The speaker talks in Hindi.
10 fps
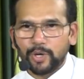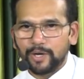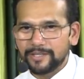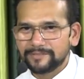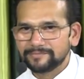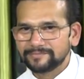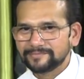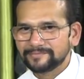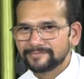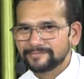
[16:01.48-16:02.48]

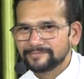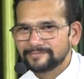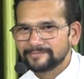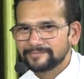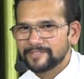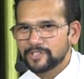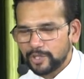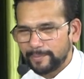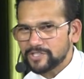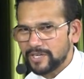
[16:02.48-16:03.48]
लॉर्ड
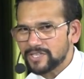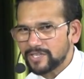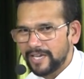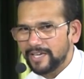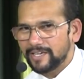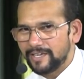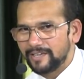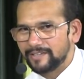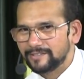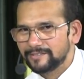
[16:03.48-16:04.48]
समझना चाहिए कि
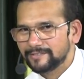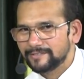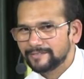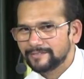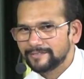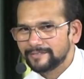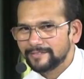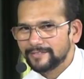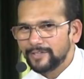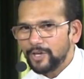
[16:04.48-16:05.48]

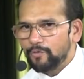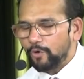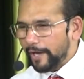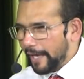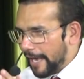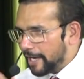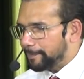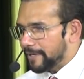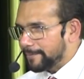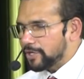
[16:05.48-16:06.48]
नहीं वो एक
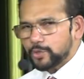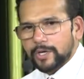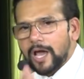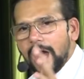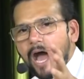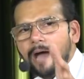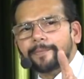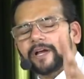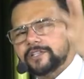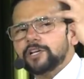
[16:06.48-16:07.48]
परमेश्वर
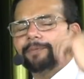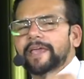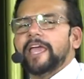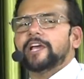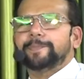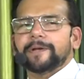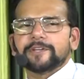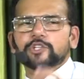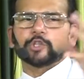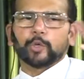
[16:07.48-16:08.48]
आप कहें जब एक
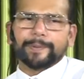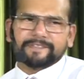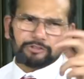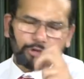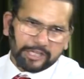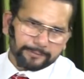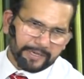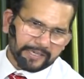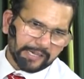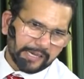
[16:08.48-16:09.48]
परमेश्वर तो पवित्र
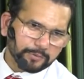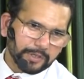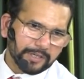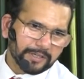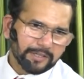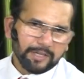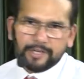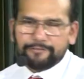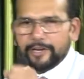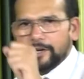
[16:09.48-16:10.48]
आत्मा क्या हुआ
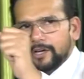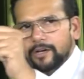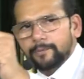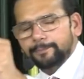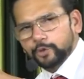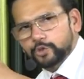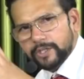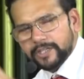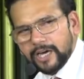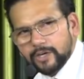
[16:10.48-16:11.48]
फिर
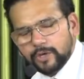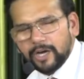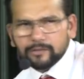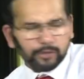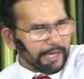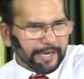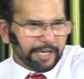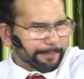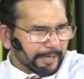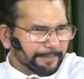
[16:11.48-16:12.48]
पुत्र क्या हुआ तो एक
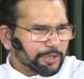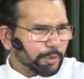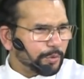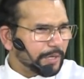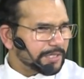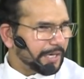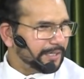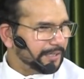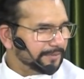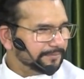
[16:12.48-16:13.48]
ही परमेश्वर होना चाहिए